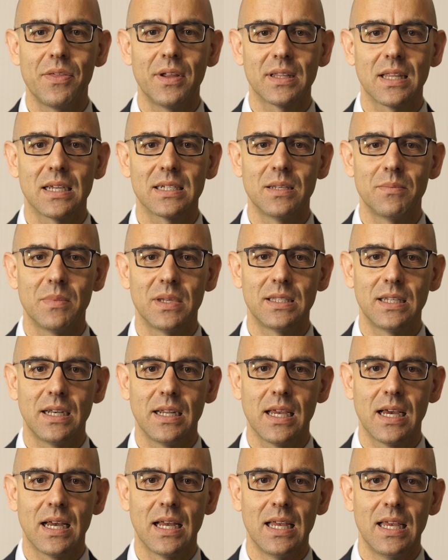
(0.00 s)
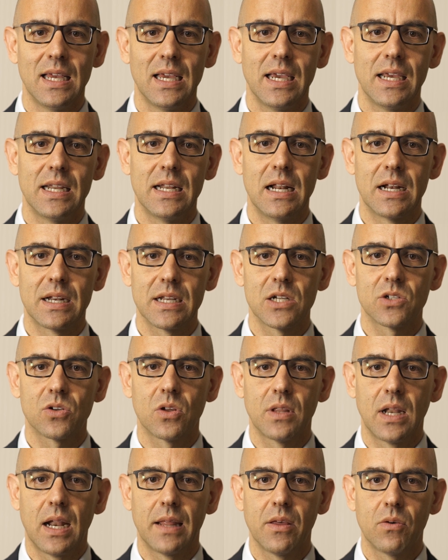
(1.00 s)
cierta simetría en el
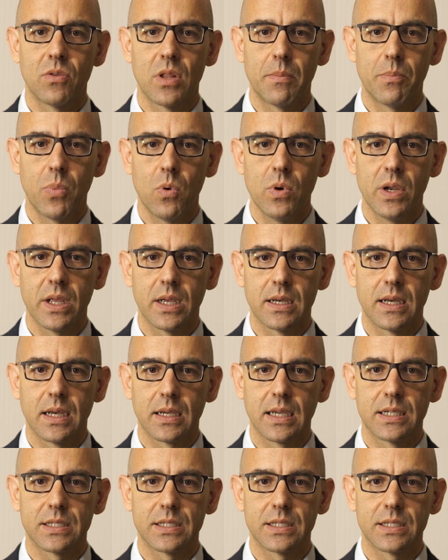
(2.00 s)
riesgo de la deuda pública,